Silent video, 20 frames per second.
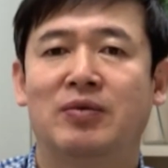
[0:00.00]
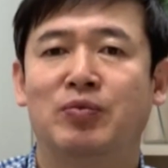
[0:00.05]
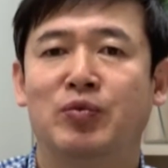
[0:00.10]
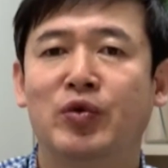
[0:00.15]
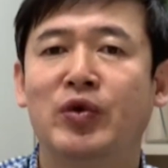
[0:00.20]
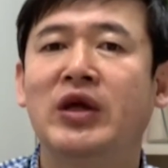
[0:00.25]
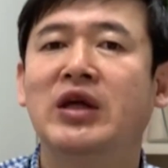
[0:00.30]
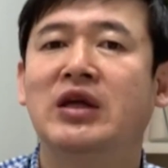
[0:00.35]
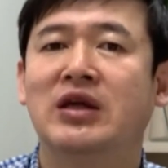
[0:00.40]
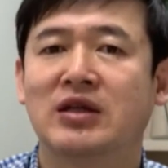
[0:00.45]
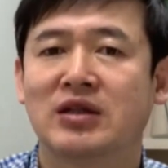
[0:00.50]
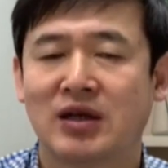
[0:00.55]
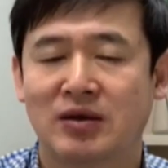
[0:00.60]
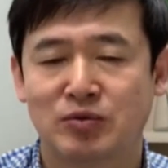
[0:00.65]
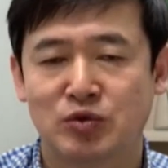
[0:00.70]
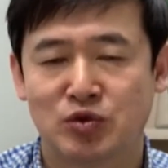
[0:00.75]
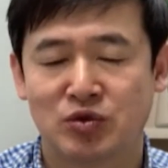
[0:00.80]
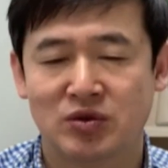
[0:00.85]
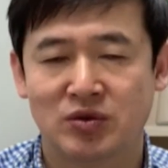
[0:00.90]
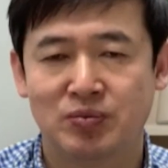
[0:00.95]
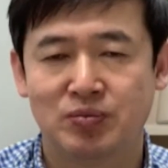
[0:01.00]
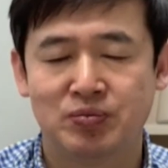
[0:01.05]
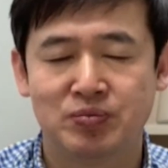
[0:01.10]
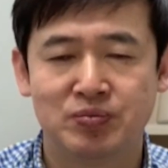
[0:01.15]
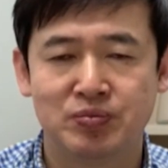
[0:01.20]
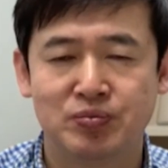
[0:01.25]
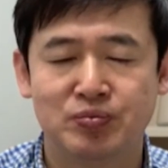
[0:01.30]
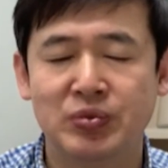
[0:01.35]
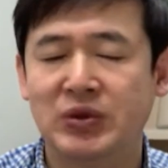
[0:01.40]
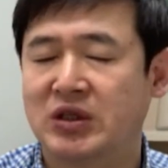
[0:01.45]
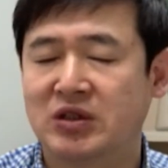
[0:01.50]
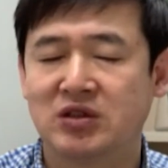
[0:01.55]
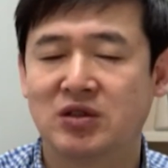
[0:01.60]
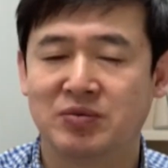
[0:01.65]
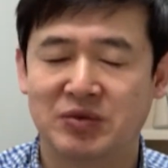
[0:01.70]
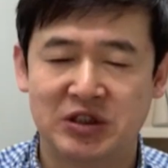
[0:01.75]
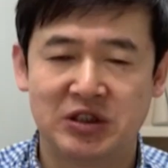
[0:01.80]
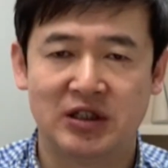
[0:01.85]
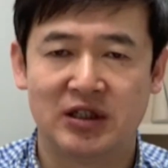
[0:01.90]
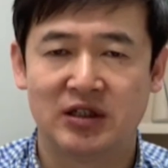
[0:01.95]
很不愿意，他们说不能
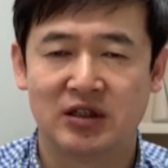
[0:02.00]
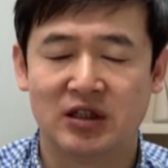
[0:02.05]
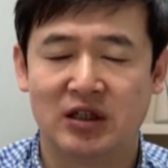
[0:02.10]
这么写。